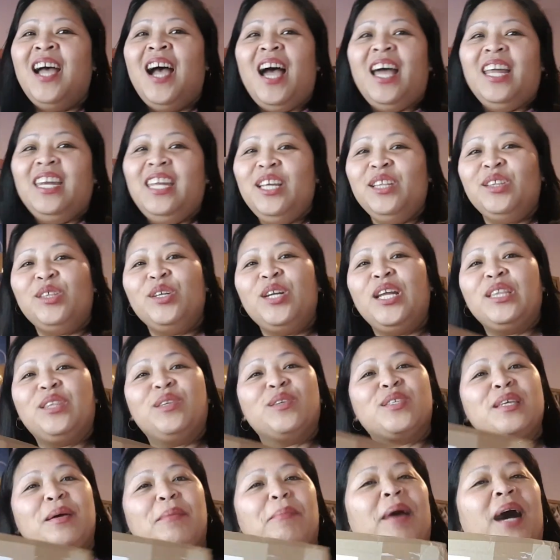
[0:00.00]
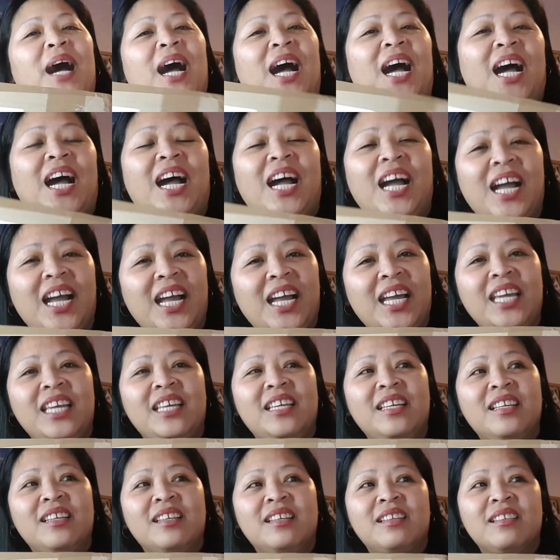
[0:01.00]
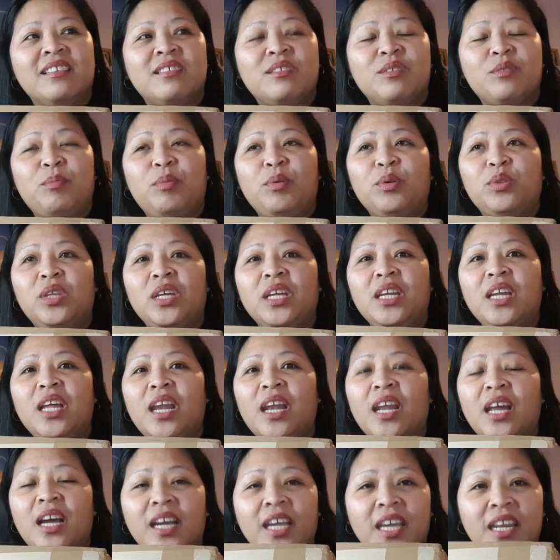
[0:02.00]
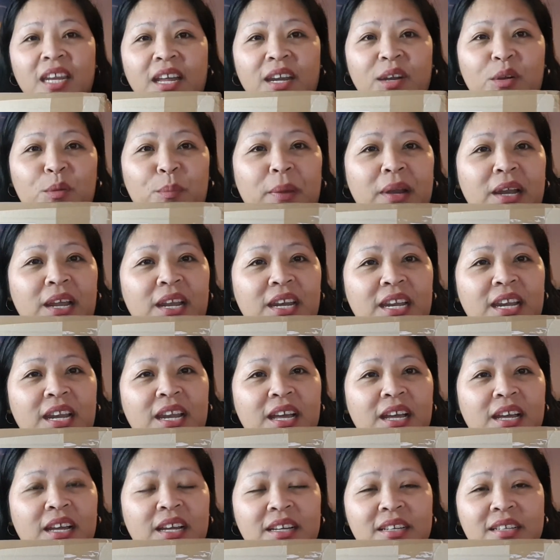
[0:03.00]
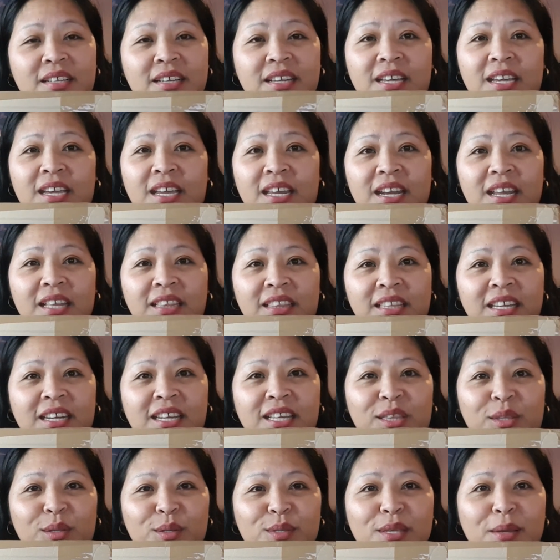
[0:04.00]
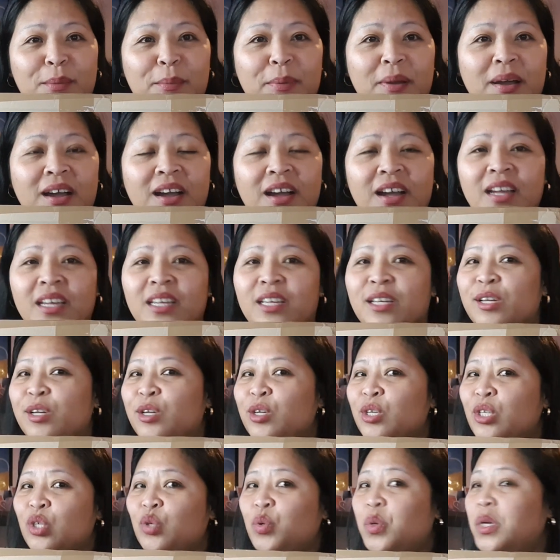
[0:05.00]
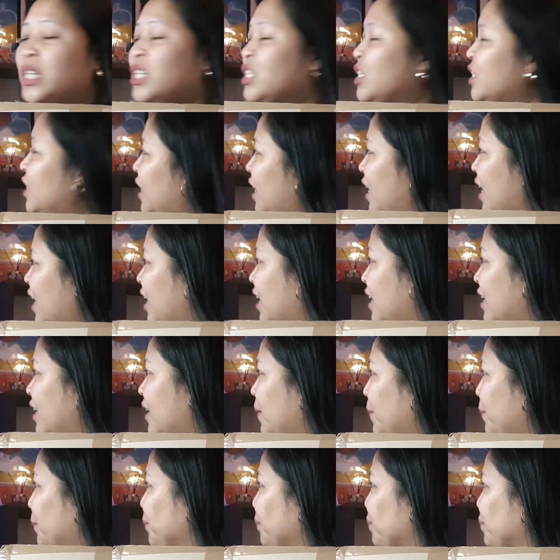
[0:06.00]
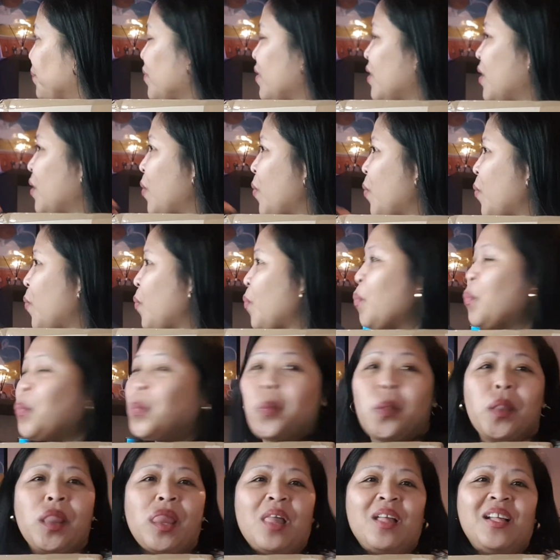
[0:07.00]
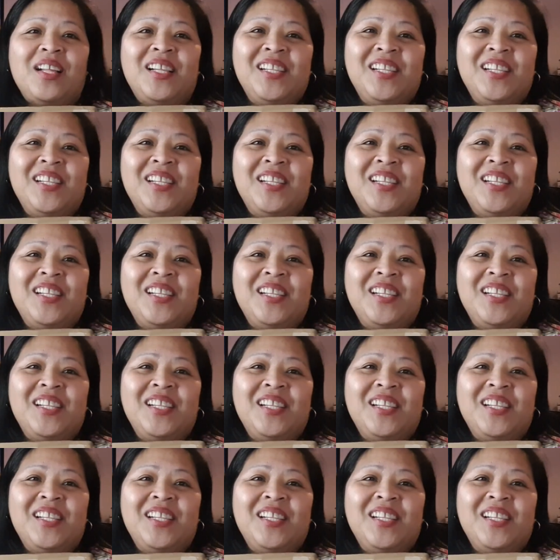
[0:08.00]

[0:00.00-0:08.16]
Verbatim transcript: andito na to sa bahay. So, buti na lang, inano pala nila, hinati dito sa bahay. Switzerland. What is Switzerland?